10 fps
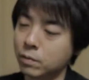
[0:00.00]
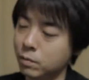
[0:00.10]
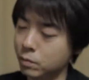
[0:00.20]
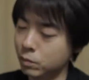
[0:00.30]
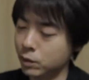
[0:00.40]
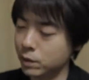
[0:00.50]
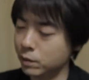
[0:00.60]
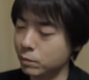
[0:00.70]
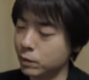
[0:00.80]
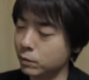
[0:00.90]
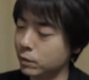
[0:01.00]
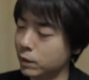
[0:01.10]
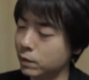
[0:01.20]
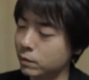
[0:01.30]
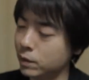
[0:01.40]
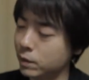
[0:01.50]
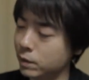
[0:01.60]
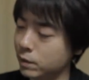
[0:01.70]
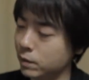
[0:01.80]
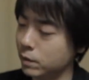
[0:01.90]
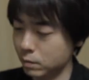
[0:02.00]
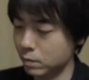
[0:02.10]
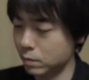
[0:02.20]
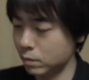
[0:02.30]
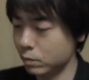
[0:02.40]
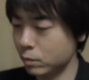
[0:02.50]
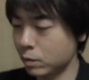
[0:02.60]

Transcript: ここに挟むわけですね。こ